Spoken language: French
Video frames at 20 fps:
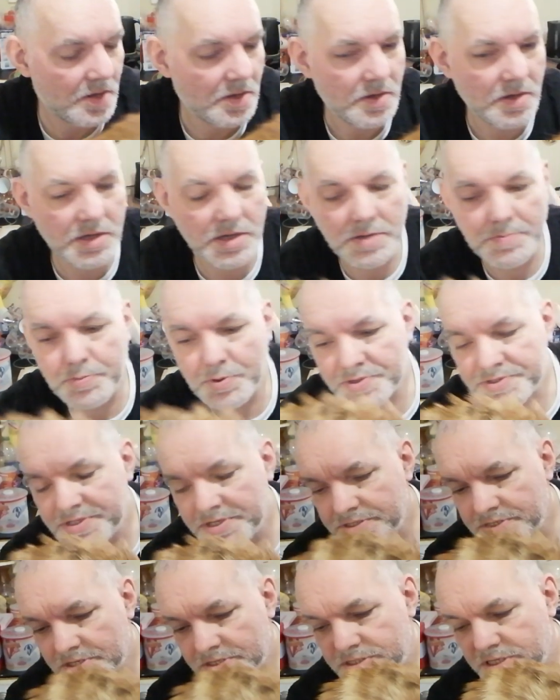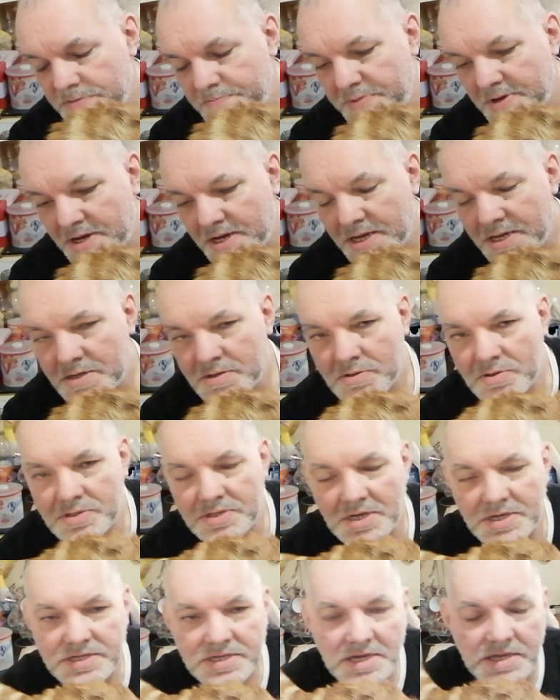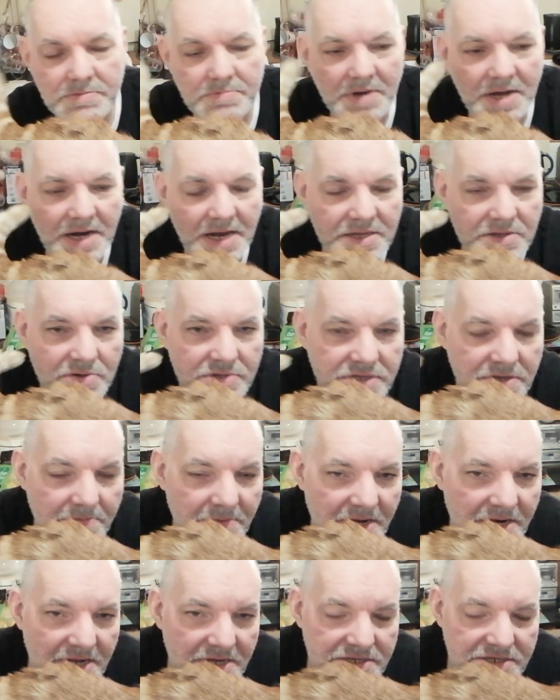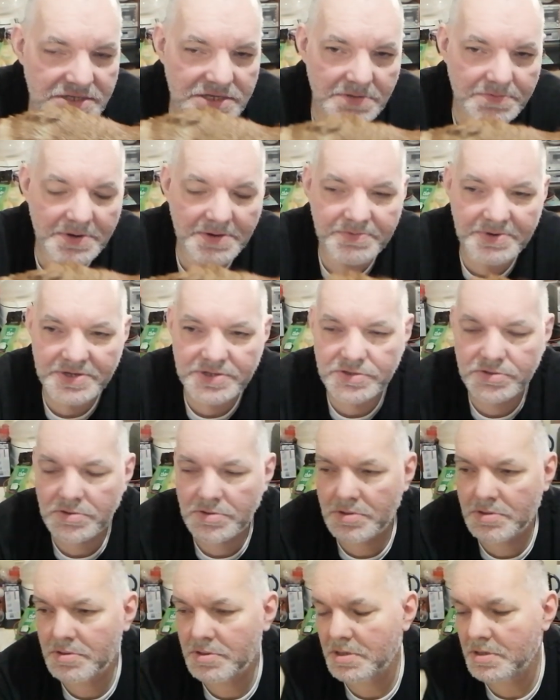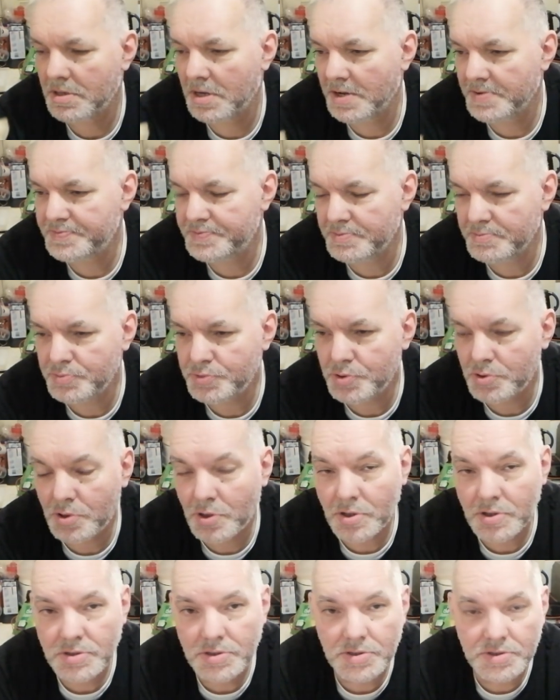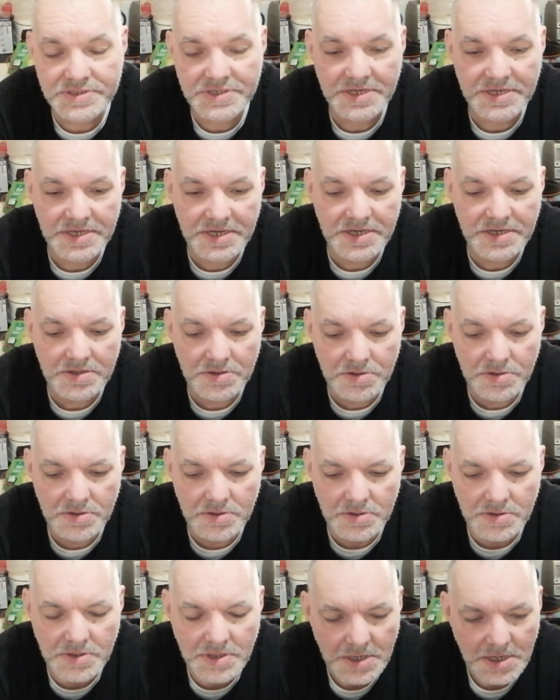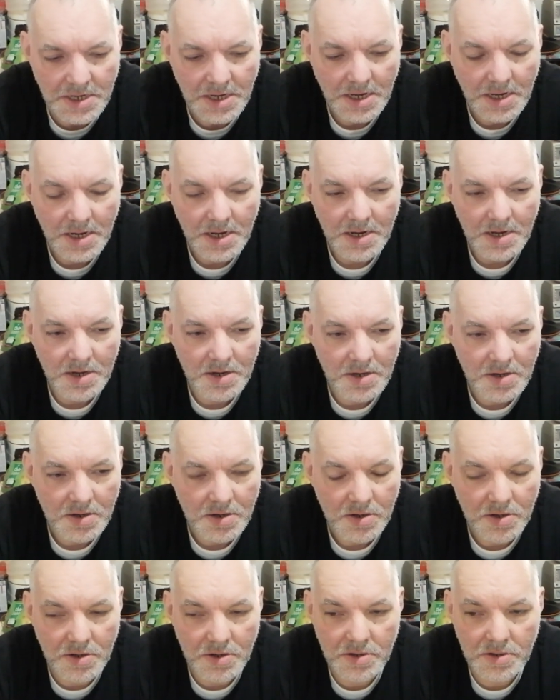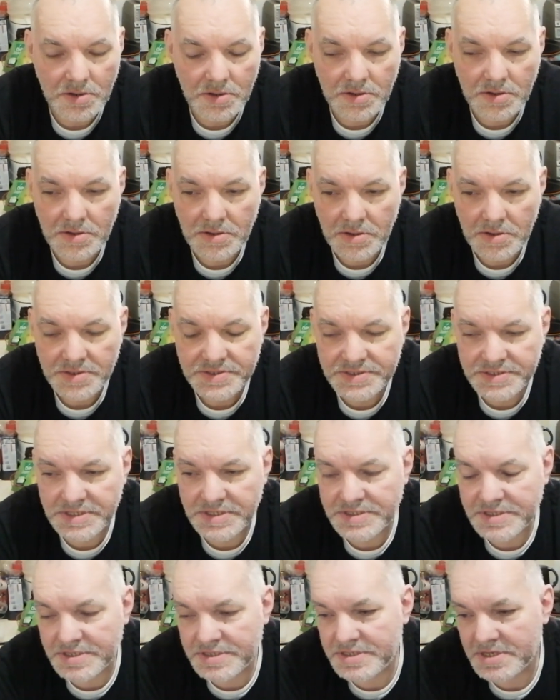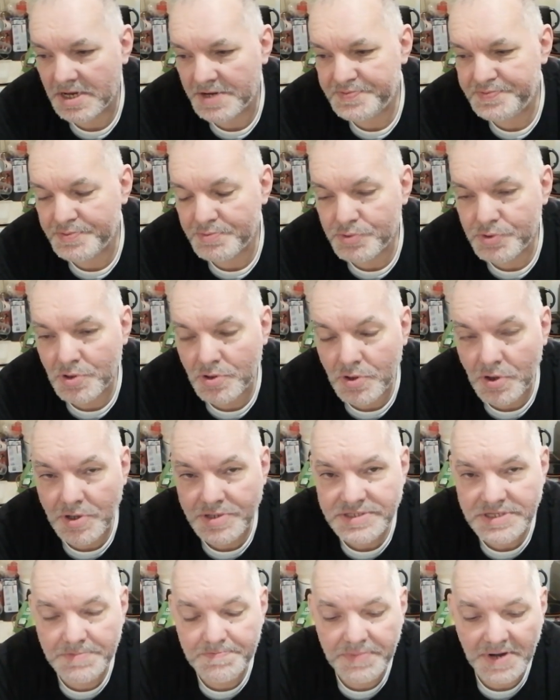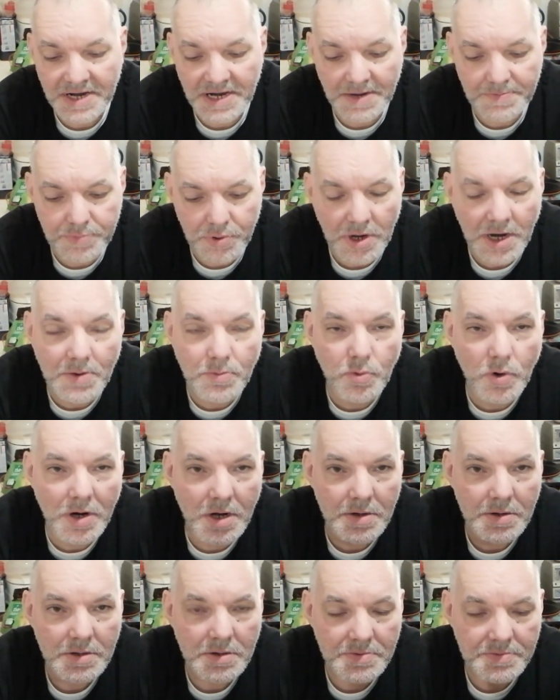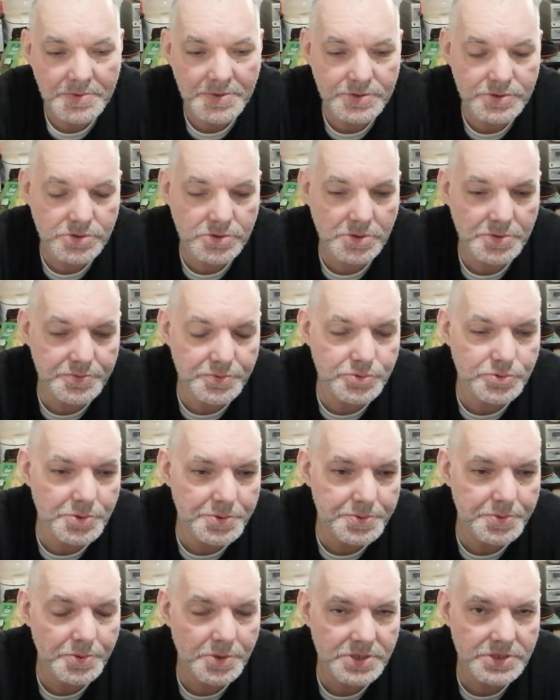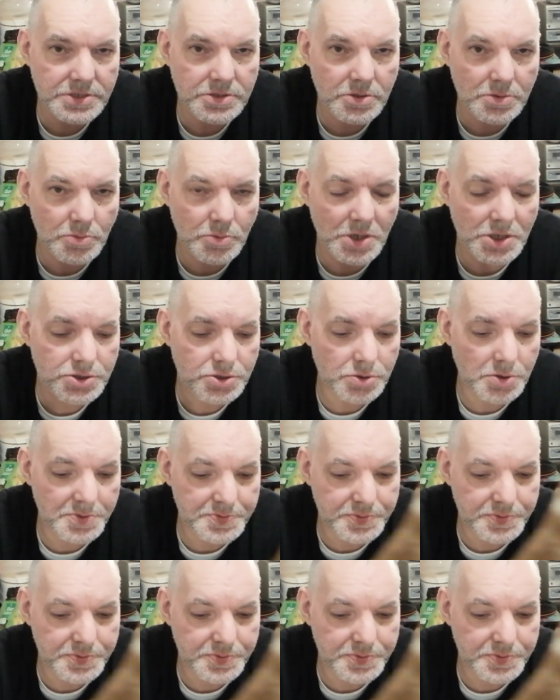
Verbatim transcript: et pour Sissi, c'est pareil. Quand quelqu'un est malade, on est malade. C'est pas parce que la fume dehors que ça y est euh, si, si, si, elle fume dehors, c'est par rapport à moi. Parce que vu du fait que moi, je ne